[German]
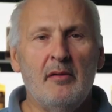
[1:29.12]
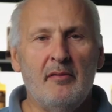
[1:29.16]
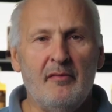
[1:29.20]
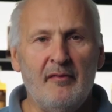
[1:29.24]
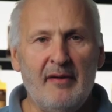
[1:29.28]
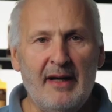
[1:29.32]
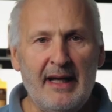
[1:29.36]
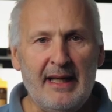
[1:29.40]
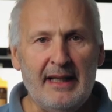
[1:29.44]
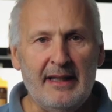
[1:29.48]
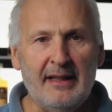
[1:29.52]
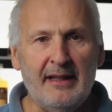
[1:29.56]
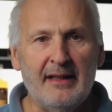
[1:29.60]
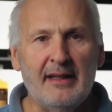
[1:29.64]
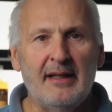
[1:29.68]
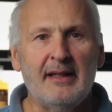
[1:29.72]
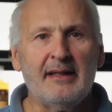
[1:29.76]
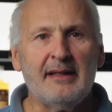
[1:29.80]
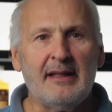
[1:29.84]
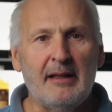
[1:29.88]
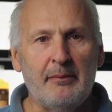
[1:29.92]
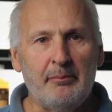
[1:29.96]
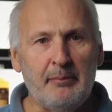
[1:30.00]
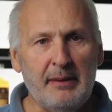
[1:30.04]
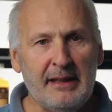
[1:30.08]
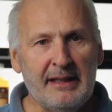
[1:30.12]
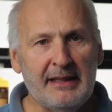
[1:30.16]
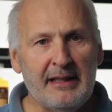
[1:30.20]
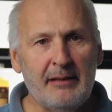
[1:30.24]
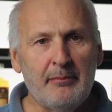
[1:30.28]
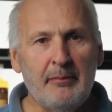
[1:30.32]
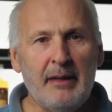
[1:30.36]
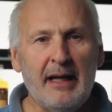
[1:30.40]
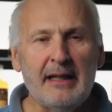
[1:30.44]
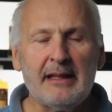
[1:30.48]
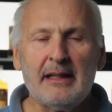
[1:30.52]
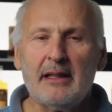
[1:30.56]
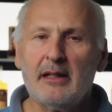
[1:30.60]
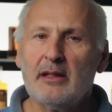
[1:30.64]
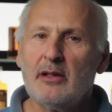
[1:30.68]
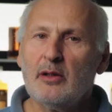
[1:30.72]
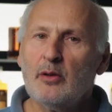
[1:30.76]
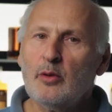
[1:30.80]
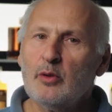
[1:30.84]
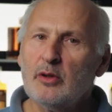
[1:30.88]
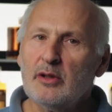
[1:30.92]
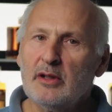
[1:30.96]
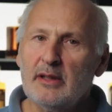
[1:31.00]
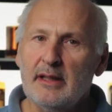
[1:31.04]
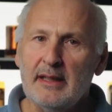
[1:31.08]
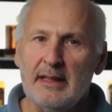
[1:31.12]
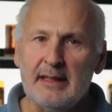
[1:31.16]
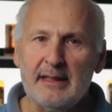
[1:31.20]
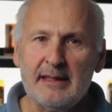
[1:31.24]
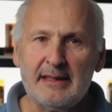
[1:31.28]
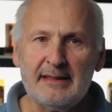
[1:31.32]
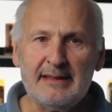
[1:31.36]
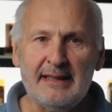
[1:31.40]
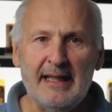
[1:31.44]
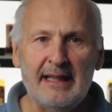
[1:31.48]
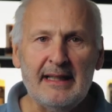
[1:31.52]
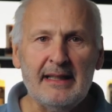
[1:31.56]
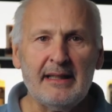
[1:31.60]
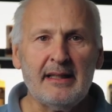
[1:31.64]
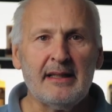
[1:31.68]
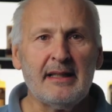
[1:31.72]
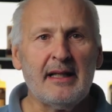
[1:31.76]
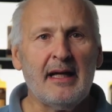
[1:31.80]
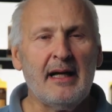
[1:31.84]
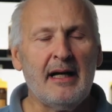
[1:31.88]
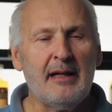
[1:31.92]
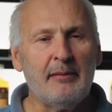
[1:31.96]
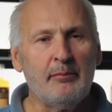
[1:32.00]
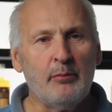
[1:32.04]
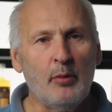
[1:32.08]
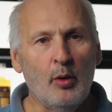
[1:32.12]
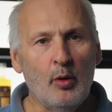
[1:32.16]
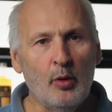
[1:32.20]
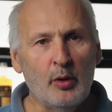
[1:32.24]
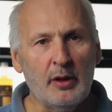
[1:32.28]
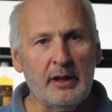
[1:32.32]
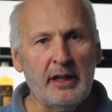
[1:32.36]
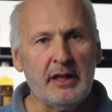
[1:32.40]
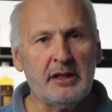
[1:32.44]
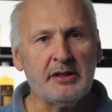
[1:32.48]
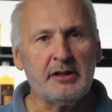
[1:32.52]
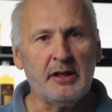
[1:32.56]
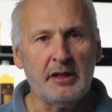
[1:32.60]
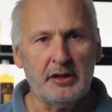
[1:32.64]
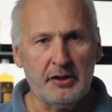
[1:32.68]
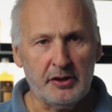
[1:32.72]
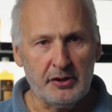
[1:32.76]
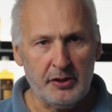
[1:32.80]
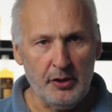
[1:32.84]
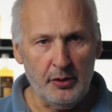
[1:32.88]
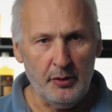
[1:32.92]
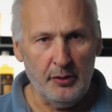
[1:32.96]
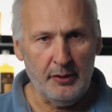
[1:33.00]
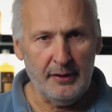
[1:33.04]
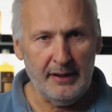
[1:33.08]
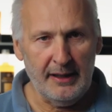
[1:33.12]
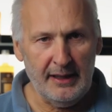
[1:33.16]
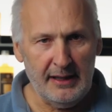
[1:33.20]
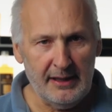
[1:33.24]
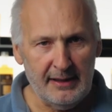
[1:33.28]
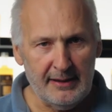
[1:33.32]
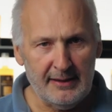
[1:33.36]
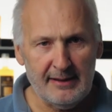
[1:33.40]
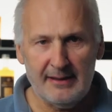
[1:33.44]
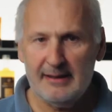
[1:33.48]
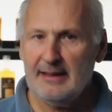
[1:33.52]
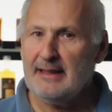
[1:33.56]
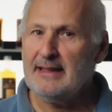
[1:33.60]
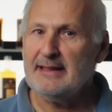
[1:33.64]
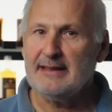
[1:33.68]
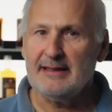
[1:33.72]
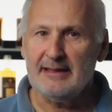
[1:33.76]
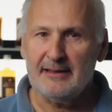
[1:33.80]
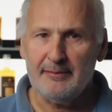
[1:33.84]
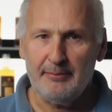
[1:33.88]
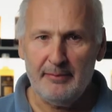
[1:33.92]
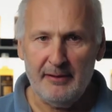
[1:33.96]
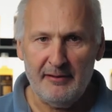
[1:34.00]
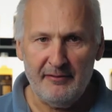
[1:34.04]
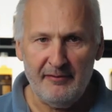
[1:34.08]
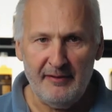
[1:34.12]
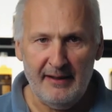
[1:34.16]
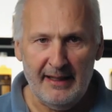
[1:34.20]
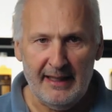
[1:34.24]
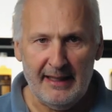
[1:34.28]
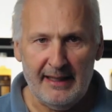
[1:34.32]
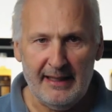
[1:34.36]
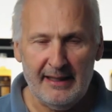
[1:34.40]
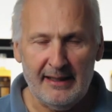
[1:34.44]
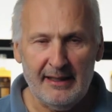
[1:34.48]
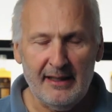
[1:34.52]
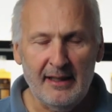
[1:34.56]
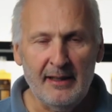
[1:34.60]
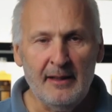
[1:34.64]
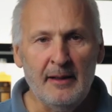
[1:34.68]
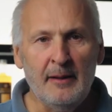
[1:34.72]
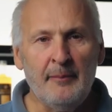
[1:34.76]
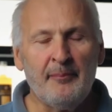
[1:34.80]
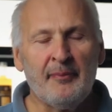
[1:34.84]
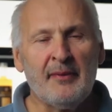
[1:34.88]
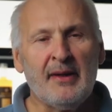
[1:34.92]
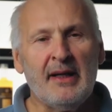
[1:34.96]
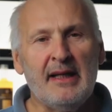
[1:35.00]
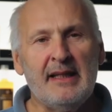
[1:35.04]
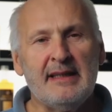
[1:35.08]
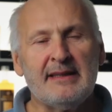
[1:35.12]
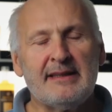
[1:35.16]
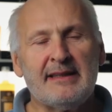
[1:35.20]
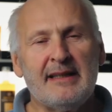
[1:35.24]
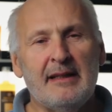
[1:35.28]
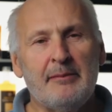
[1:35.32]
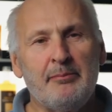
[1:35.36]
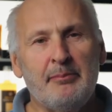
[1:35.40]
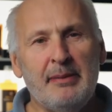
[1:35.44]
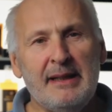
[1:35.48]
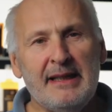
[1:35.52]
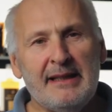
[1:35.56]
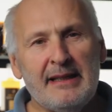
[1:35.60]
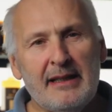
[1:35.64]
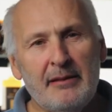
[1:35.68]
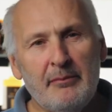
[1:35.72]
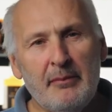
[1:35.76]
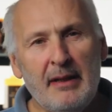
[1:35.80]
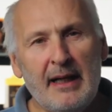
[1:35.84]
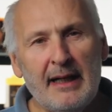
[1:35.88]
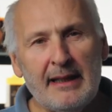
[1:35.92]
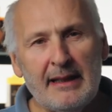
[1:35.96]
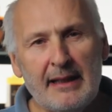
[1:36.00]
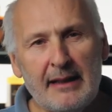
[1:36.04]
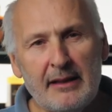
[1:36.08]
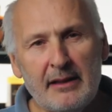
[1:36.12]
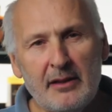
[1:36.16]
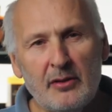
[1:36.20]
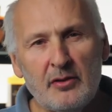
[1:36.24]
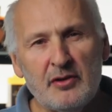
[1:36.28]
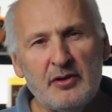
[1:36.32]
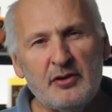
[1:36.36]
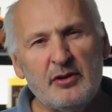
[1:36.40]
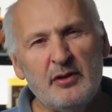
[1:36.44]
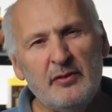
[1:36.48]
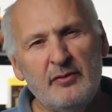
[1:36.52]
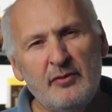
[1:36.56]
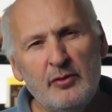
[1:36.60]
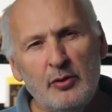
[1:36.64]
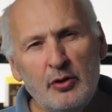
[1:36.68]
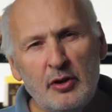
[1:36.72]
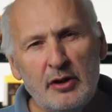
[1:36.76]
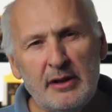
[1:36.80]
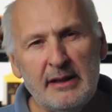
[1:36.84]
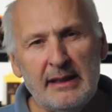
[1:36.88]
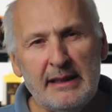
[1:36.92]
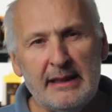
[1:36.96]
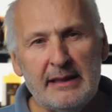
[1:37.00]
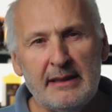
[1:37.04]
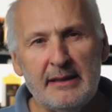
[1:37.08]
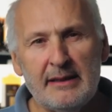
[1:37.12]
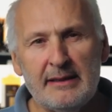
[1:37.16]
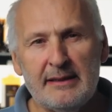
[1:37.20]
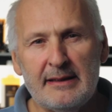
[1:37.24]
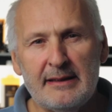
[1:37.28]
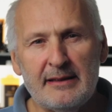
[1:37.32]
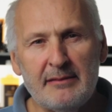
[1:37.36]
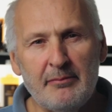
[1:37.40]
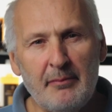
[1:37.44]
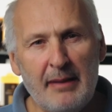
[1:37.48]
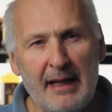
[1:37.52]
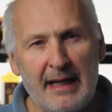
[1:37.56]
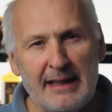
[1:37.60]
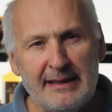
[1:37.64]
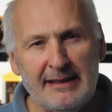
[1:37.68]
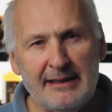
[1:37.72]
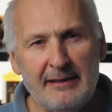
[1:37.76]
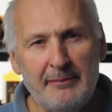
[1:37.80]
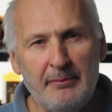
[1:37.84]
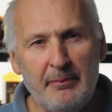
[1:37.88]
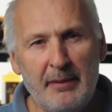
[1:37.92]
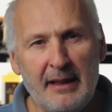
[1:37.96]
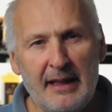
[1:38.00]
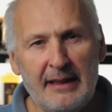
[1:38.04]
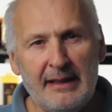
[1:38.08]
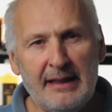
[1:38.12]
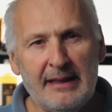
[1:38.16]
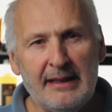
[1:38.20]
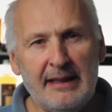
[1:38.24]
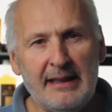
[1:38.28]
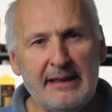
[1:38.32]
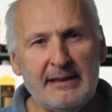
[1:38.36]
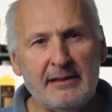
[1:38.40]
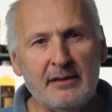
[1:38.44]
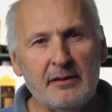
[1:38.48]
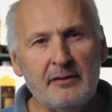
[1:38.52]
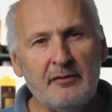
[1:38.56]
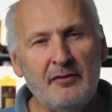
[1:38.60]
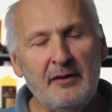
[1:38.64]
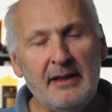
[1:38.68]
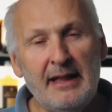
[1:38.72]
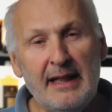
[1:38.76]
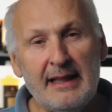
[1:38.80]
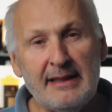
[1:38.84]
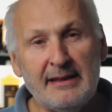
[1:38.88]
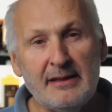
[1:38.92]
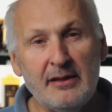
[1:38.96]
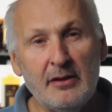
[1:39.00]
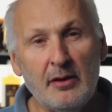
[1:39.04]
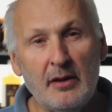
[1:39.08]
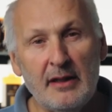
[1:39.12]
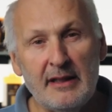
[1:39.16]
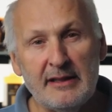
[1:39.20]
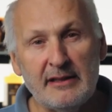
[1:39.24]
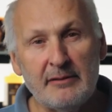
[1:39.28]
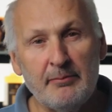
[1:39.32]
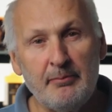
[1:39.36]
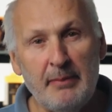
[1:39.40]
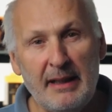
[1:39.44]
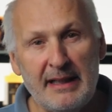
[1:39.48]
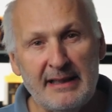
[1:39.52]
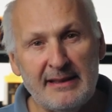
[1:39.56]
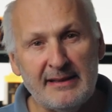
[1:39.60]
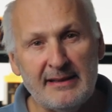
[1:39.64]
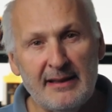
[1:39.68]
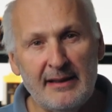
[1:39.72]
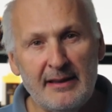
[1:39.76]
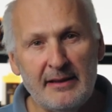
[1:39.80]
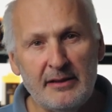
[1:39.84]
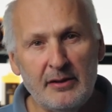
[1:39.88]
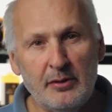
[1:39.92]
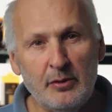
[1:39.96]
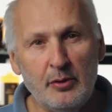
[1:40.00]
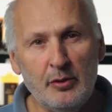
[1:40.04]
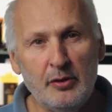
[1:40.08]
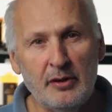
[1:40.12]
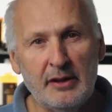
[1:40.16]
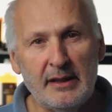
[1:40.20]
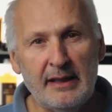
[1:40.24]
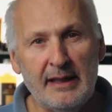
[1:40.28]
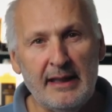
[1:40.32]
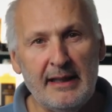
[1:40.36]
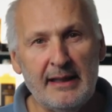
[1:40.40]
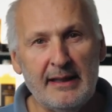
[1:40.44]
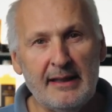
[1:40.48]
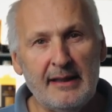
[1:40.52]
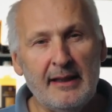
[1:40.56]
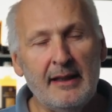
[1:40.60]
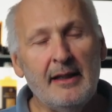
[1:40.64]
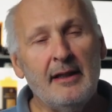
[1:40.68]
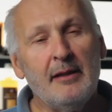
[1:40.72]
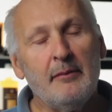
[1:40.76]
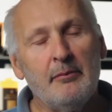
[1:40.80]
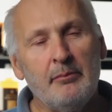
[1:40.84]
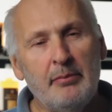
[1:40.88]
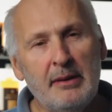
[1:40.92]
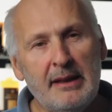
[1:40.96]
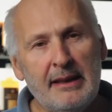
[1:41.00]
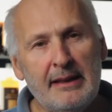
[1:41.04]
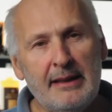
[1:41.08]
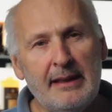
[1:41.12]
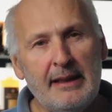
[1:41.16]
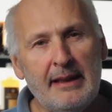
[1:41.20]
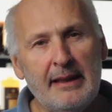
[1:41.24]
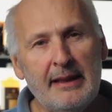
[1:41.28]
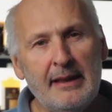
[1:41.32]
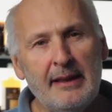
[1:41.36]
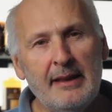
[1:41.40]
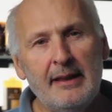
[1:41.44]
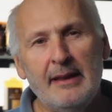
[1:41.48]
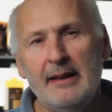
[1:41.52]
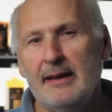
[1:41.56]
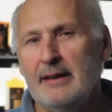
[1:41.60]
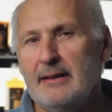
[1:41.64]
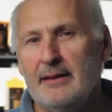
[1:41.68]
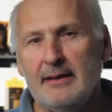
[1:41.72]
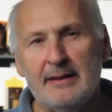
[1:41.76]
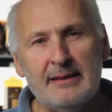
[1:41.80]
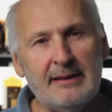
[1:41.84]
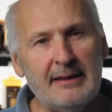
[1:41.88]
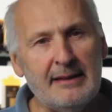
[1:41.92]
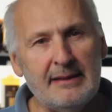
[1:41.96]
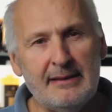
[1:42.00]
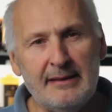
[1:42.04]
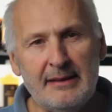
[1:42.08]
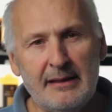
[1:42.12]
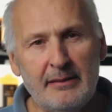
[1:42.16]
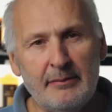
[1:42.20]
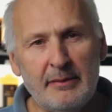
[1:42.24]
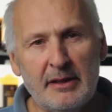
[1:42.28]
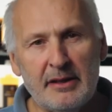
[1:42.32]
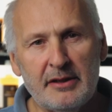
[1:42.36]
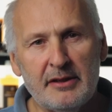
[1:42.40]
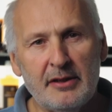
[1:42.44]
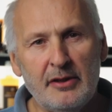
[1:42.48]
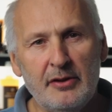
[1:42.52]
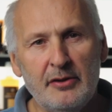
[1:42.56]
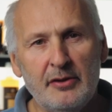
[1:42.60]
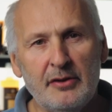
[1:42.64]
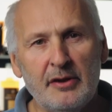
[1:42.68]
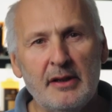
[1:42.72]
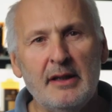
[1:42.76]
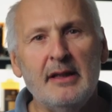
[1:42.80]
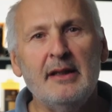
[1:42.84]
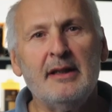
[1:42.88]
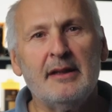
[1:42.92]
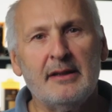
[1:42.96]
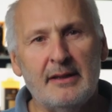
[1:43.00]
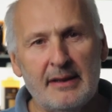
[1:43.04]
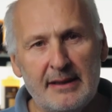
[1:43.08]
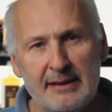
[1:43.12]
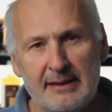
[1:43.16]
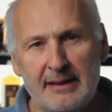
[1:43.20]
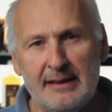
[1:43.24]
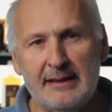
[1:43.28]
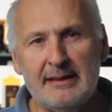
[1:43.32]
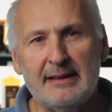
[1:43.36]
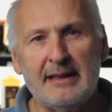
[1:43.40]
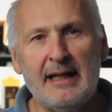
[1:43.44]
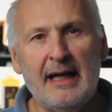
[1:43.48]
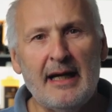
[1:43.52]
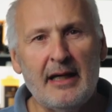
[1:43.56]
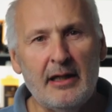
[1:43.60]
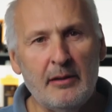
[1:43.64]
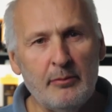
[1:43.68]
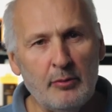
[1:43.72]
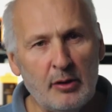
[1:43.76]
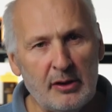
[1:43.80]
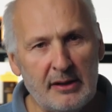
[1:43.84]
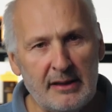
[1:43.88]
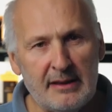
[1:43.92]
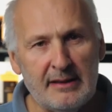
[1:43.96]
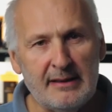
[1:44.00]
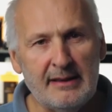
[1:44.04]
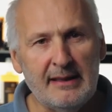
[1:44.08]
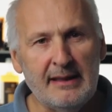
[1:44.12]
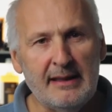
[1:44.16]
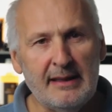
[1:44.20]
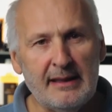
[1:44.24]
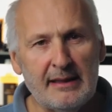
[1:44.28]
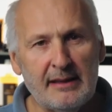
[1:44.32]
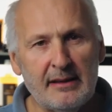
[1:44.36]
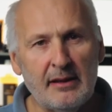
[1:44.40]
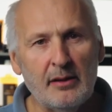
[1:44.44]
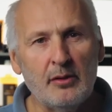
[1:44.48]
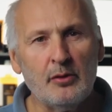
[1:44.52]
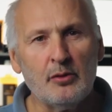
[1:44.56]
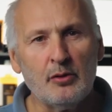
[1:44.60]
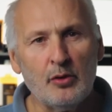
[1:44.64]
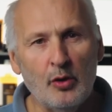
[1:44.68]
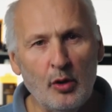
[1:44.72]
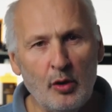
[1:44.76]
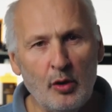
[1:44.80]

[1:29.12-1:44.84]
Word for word: Wenn der Bittermandelton dezent, harmonisch, schön ist, ist es perfekt. Ist der Bittermandelton so wuchtig, dass es marzipanig ist und vielleicht sogar ins Benzaldehyd geht, bitte, das ist nicht mehr schön, das ist aromatisiert und